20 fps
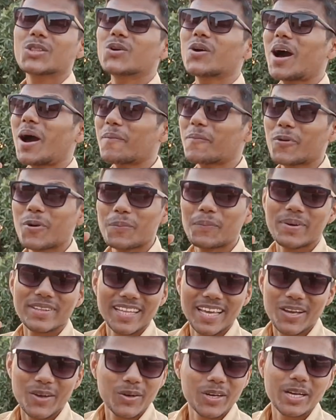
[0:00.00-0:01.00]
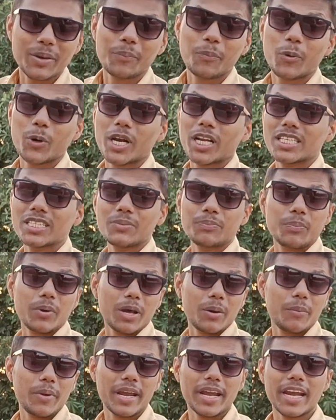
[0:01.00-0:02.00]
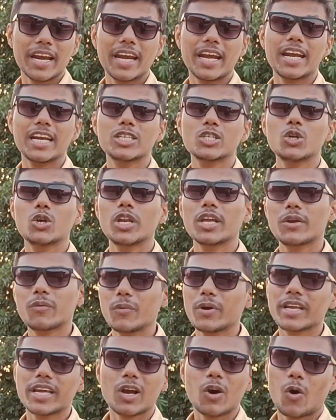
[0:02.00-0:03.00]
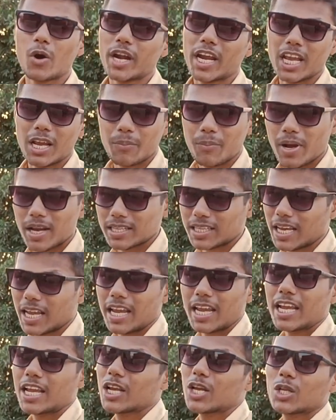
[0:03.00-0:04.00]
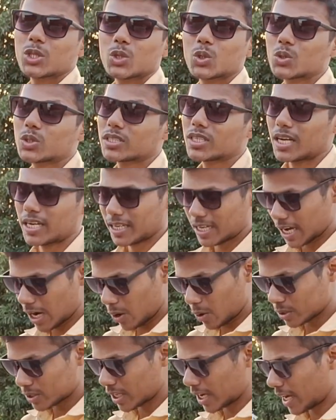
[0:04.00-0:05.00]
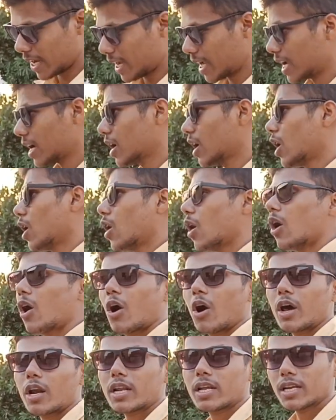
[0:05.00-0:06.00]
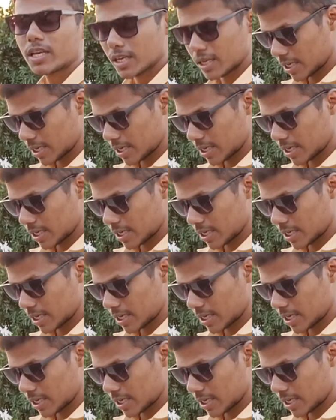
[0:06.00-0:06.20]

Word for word: तो आपको पता ही होगा कि पोटेशियम परमैंगनेट जो लिक्विड के कांटेक्ट में आता है तो उसका क्या होता है और